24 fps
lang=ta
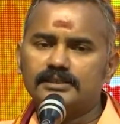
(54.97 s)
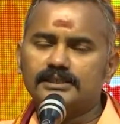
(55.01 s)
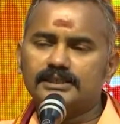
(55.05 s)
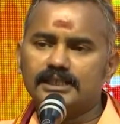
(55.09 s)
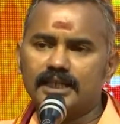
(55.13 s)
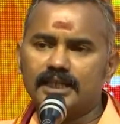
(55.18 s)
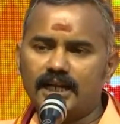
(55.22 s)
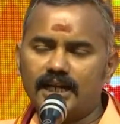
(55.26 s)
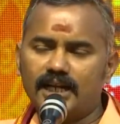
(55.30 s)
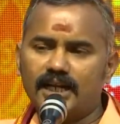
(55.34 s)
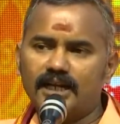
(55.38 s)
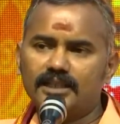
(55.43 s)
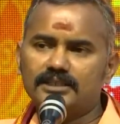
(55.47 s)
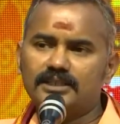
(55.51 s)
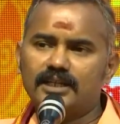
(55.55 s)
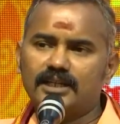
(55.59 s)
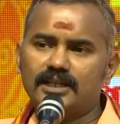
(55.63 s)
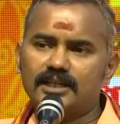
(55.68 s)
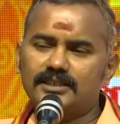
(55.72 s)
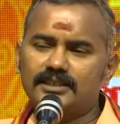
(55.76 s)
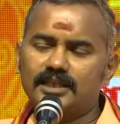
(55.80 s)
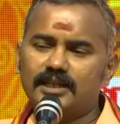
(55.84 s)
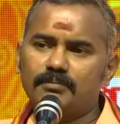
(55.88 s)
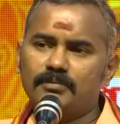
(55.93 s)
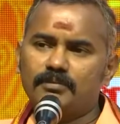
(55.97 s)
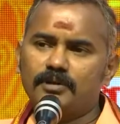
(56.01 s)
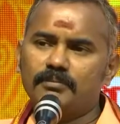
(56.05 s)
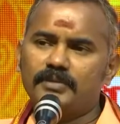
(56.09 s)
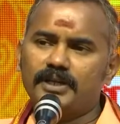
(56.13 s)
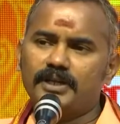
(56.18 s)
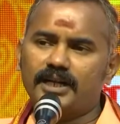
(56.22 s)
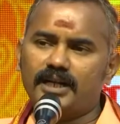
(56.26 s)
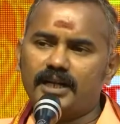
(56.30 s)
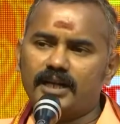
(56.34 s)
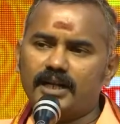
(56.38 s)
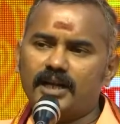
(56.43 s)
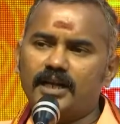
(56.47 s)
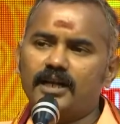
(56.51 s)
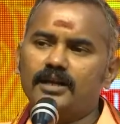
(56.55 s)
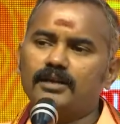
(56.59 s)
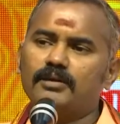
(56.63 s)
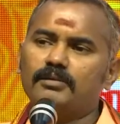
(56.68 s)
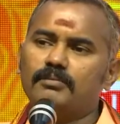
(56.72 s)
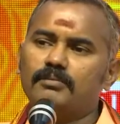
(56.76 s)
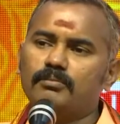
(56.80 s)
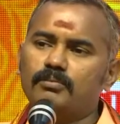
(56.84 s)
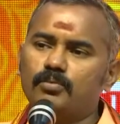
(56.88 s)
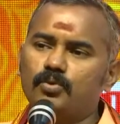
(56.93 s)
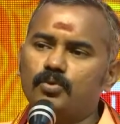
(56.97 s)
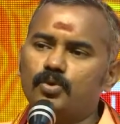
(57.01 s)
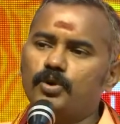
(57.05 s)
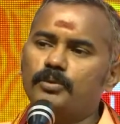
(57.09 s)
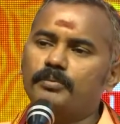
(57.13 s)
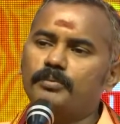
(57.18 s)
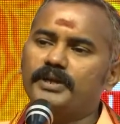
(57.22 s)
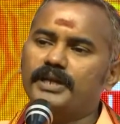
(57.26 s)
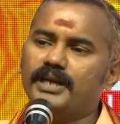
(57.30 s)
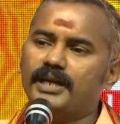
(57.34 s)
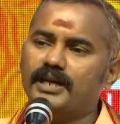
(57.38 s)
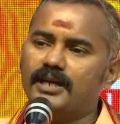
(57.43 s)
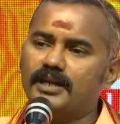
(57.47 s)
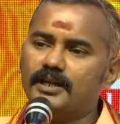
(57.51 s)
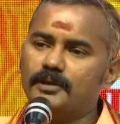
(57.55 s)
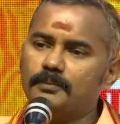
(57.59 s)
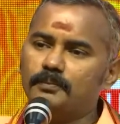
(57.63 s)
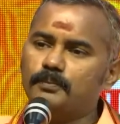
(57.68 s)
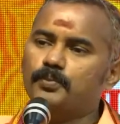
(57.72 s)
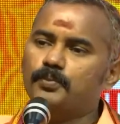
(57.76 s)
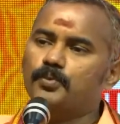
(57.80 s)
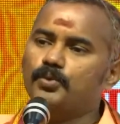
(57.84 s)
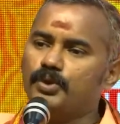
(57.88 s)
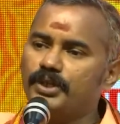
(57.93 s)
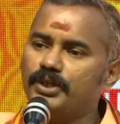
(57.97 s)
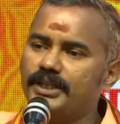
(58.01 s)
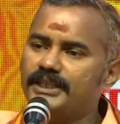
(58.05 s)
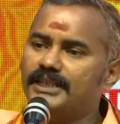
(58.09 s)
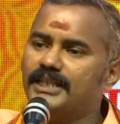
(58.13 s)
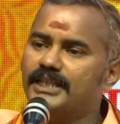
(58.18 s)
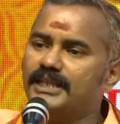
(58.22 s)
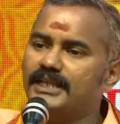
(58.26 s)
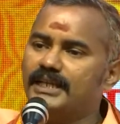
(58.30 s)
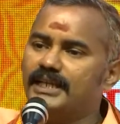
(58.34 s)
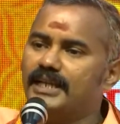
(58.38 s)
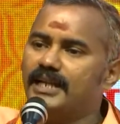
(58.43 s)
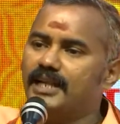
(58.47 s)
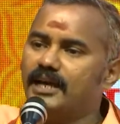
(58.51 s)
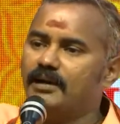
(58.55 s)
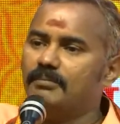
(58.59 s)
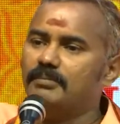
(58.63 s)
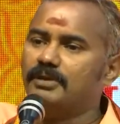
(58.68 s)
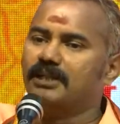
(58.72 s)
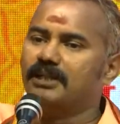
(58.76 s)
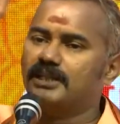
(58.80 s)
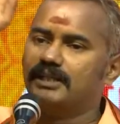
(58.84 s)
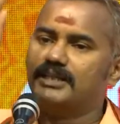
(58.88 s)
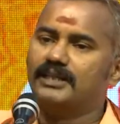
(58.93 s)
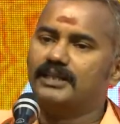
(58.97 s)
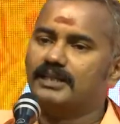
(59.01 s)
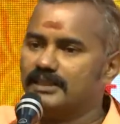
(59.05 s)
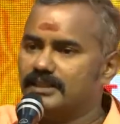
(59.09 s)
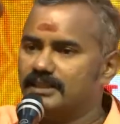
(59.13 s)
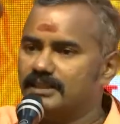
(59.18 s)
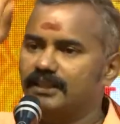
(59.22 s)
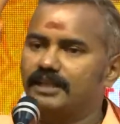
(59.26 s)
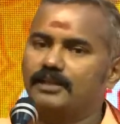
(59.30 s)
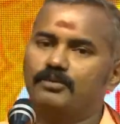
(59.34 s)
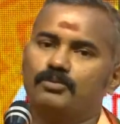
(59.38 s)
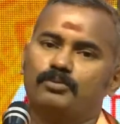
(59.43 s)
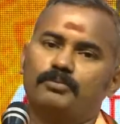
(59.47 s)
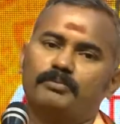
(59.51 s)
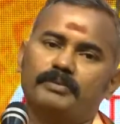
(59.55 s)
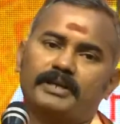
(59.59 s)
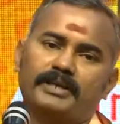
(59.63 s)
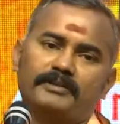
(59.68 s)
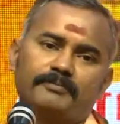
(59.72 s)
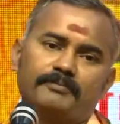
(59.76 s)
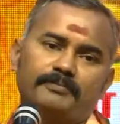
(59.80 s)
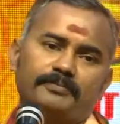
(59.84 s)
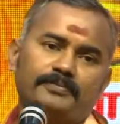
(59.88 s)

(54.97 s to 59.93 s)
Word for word: சனாதன தர்மம் என்றால் முழுமையான புரிதல் இல்லாமல் இருக்கிறது இதுதான் உண்மை